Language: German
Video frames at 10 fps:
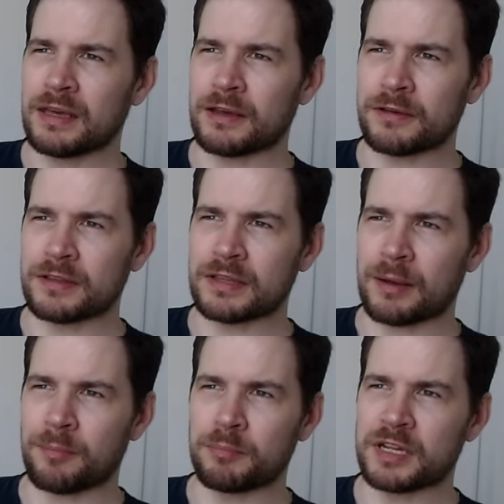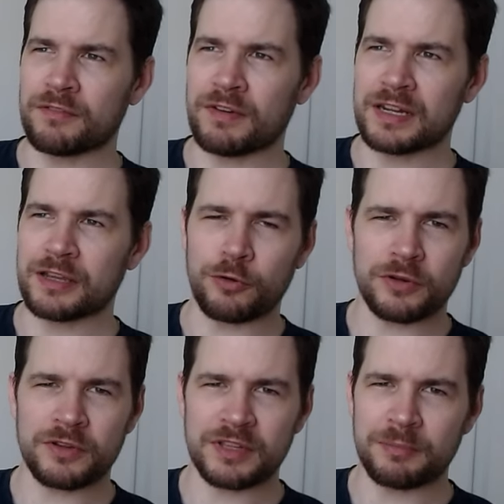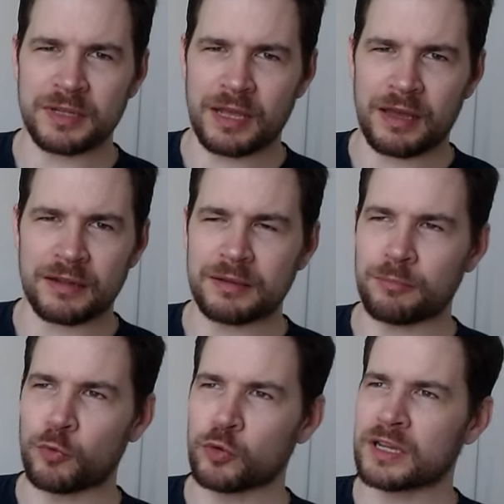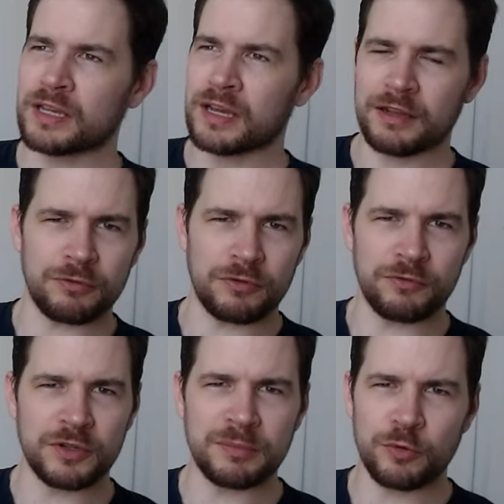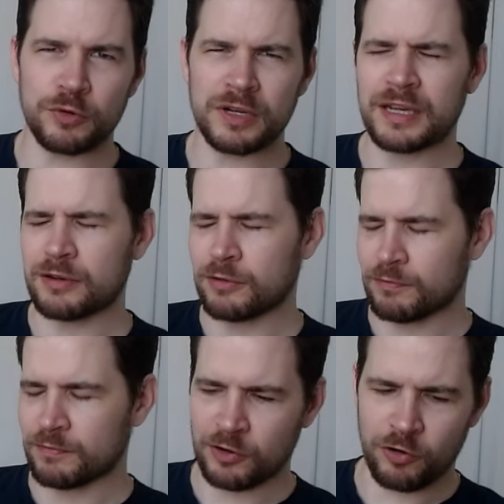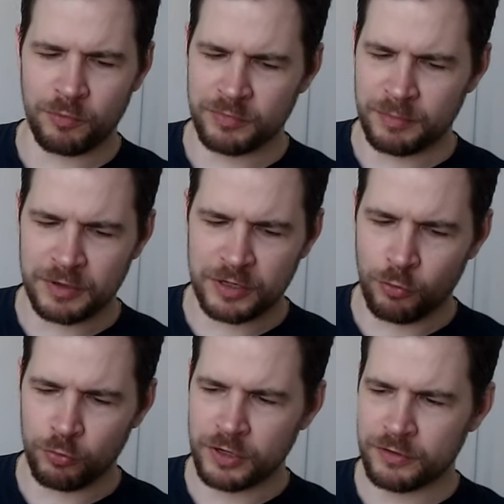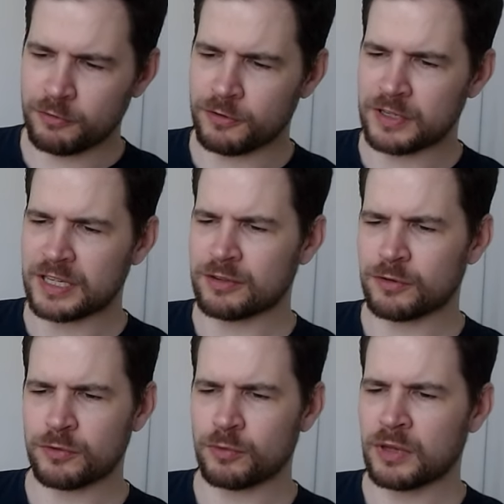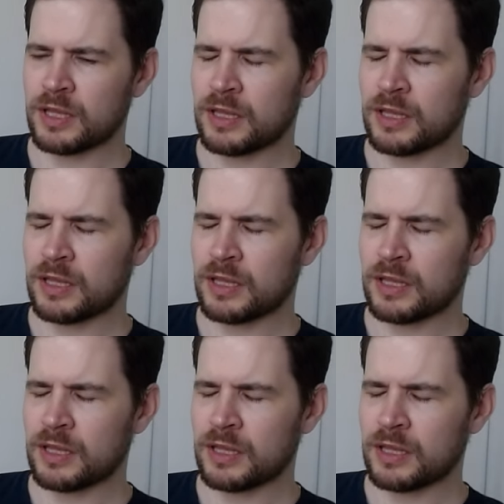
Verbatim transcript: äh, ich habe mittlerweile gehört, es gibt da die Möglichkeit oder wird die Möglichkeit irgendwann kommen, damit Kohle zu verdienen und so.